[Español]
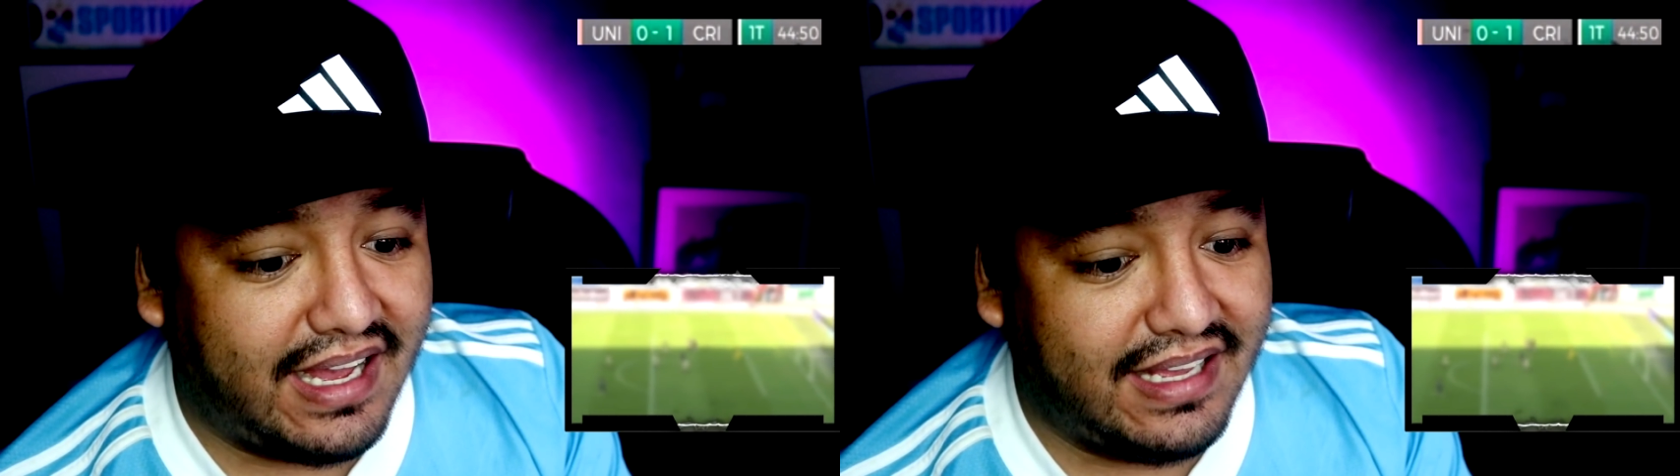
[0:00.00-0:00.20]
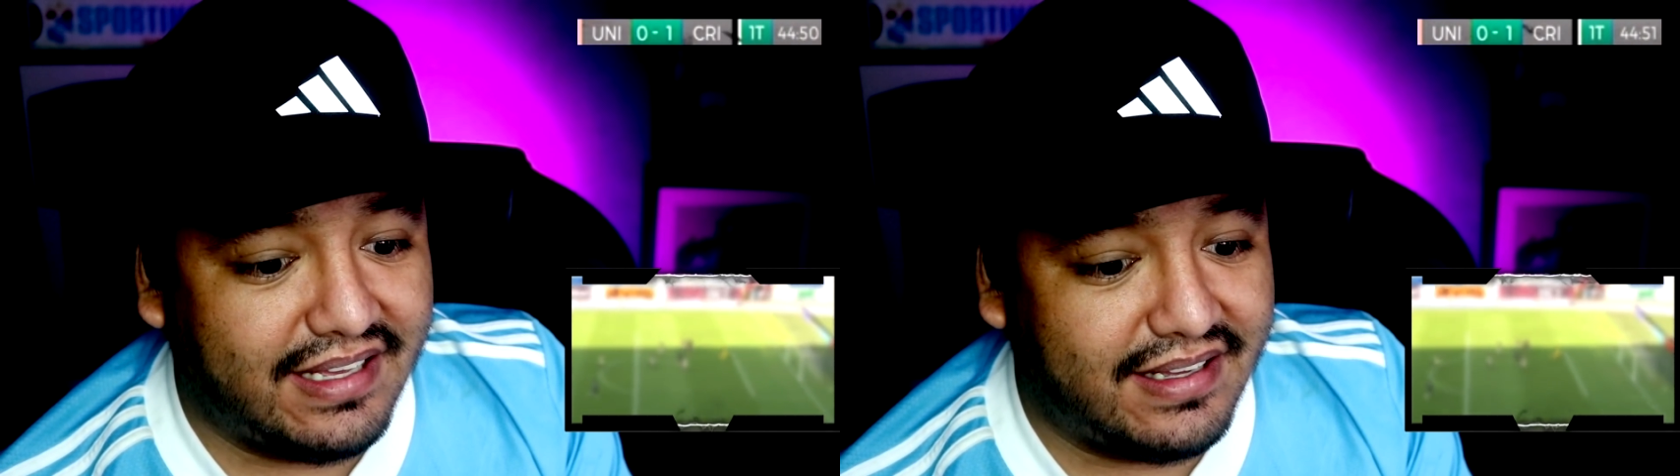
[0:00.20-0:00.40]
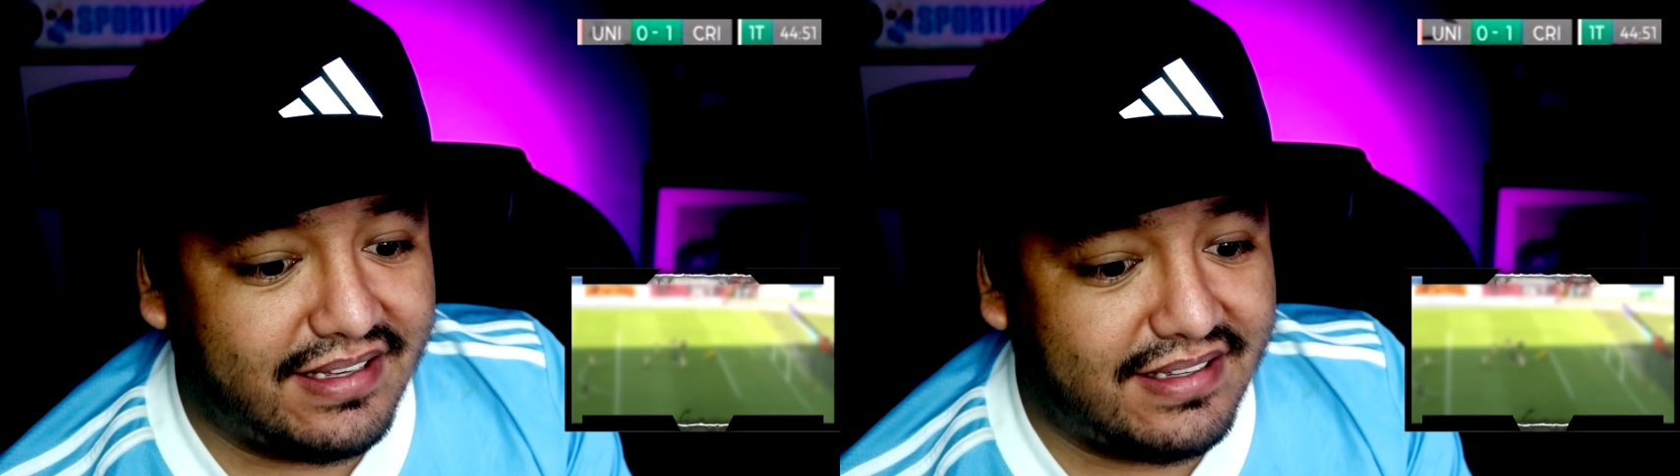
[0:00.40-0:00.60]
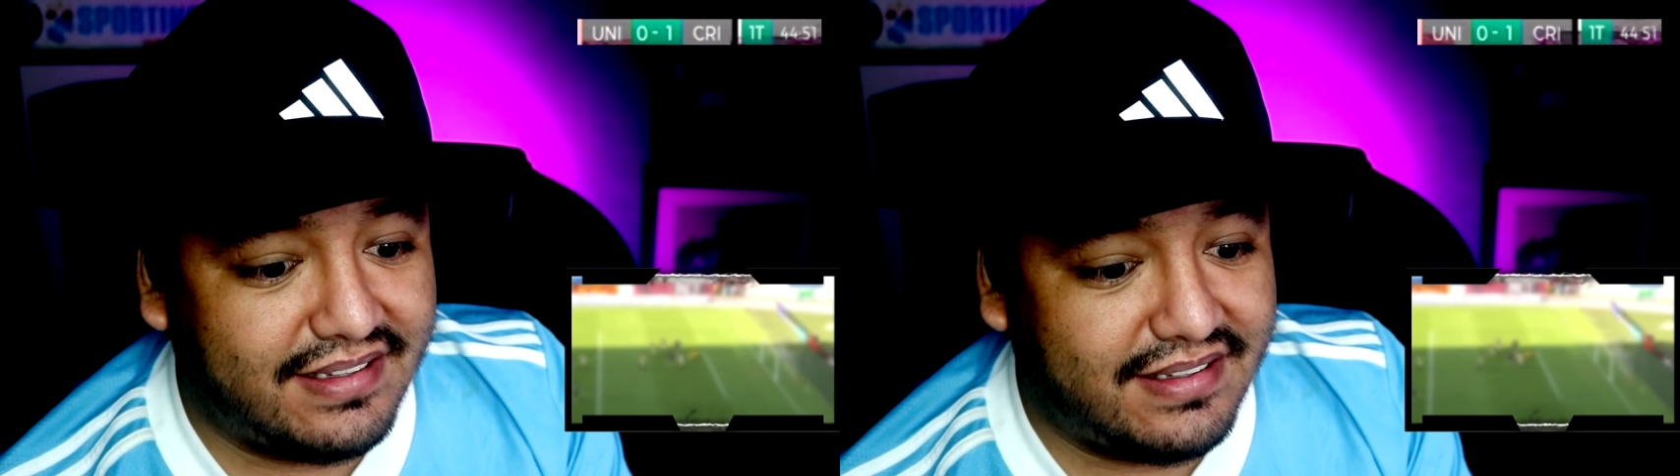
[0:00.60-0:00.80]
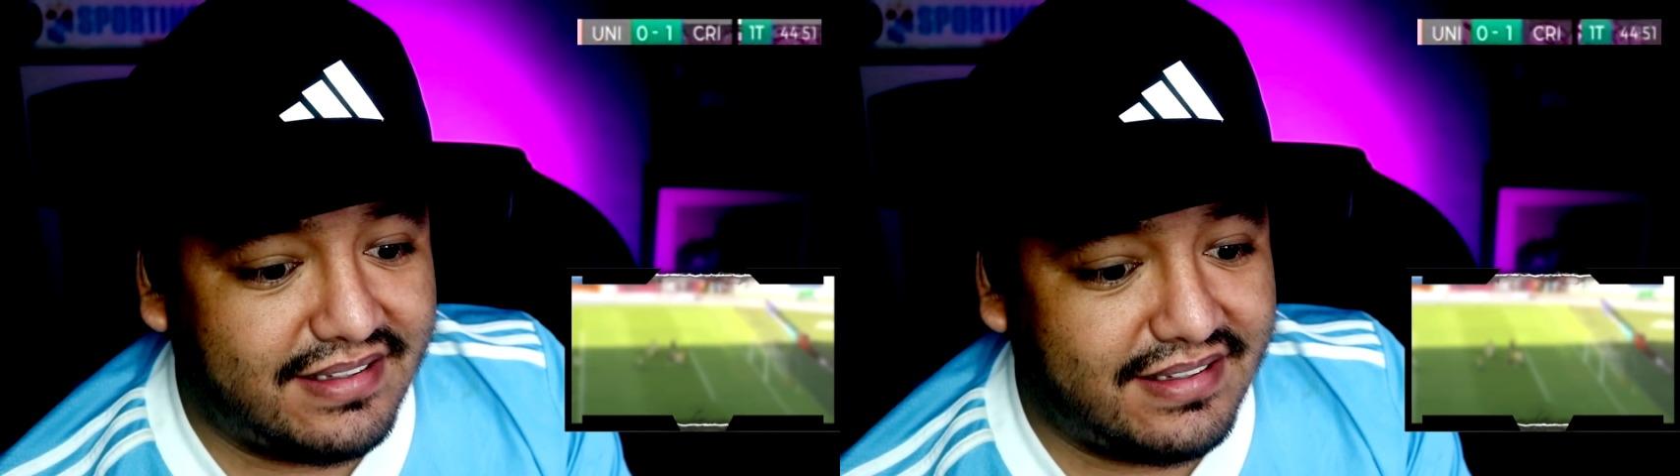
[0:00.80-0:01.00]
Eh,
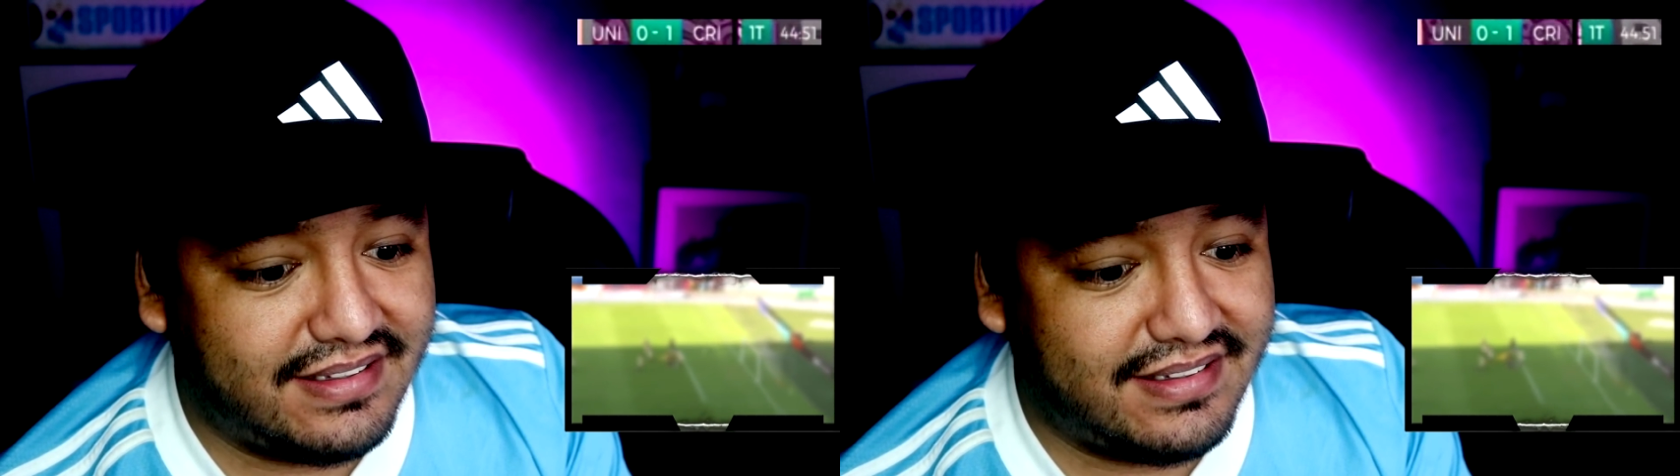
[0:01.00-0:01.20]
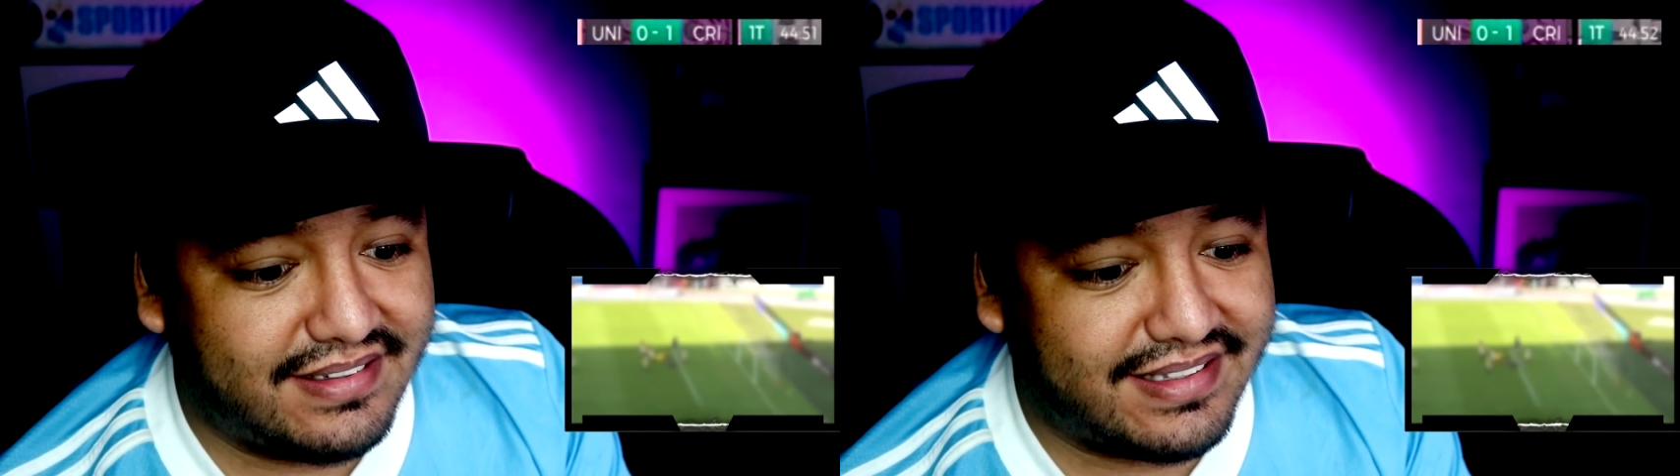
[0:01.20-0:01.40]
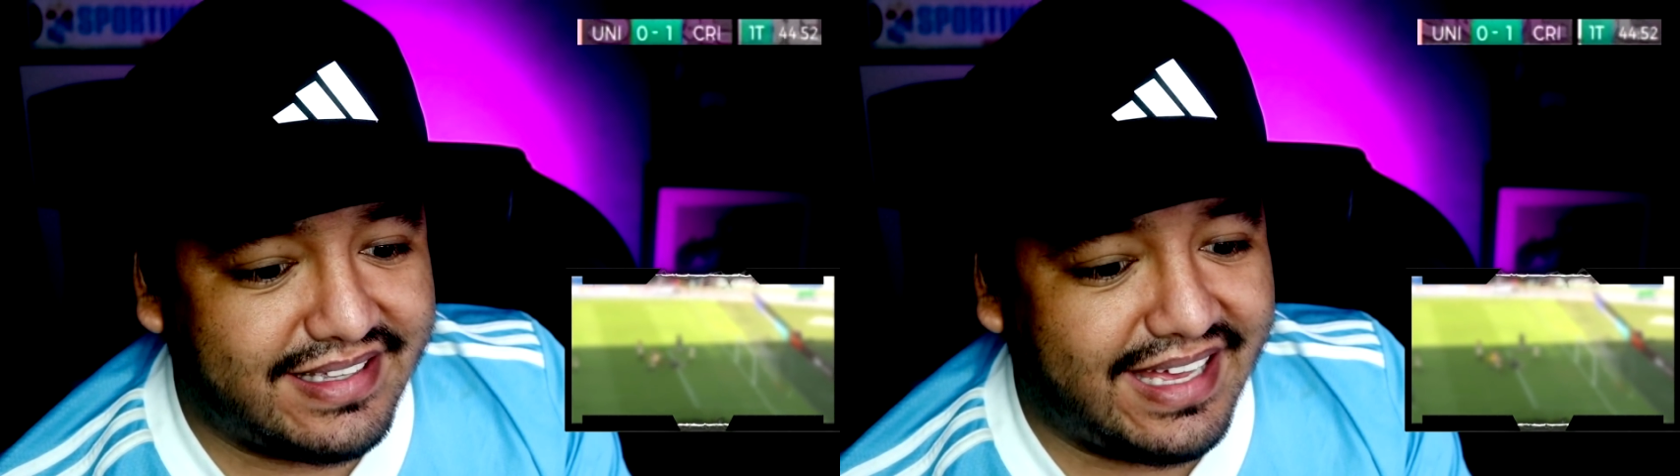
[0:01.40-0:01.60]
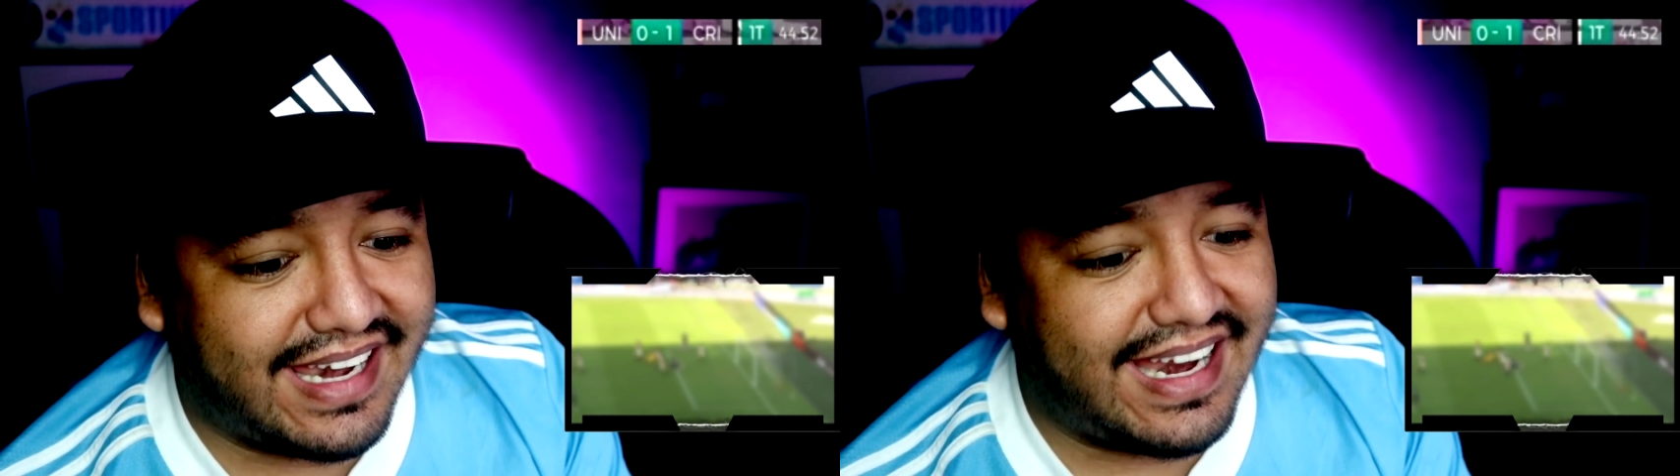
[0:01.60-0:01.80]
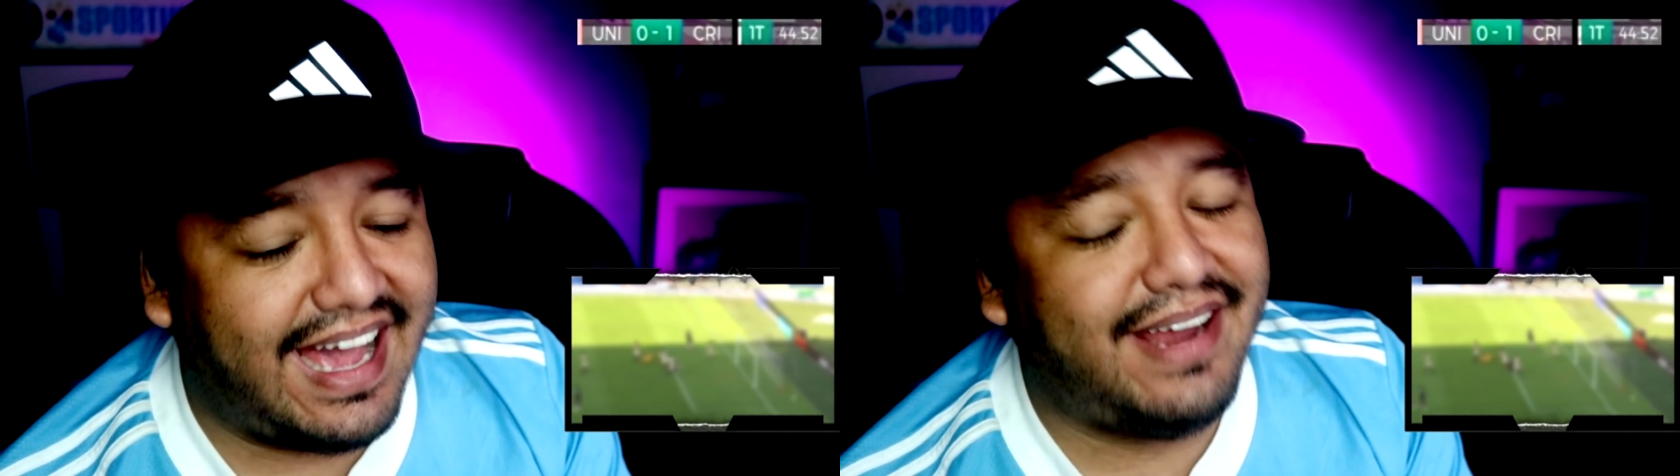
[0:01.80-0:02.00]
Qué
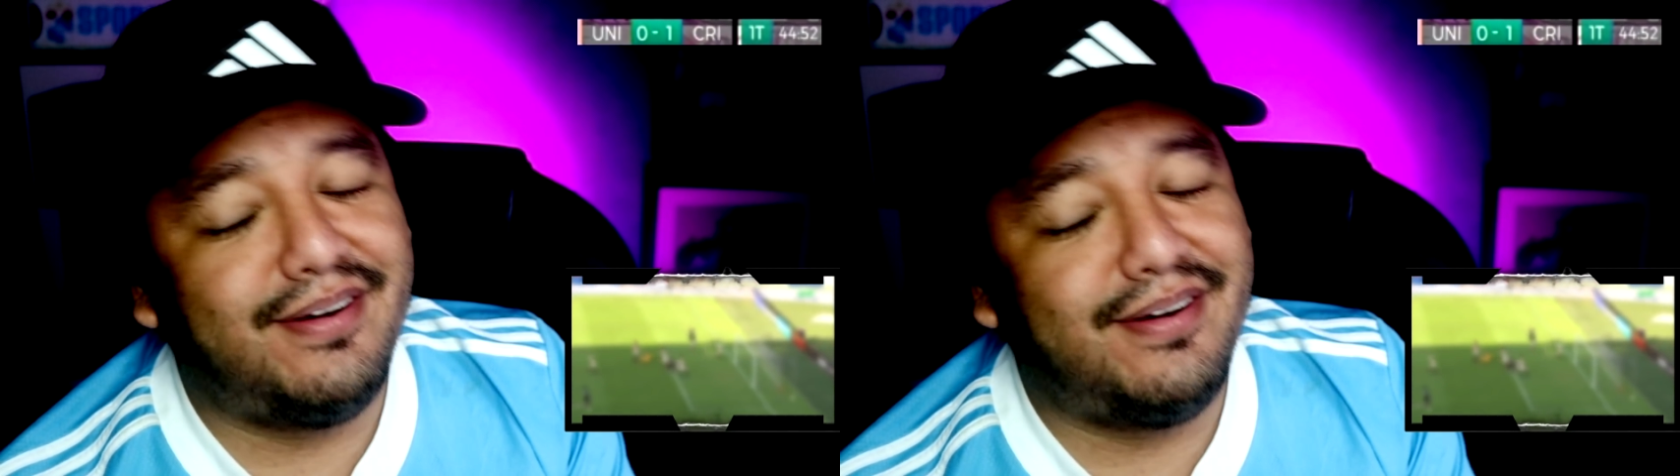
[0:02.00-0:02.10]
raro el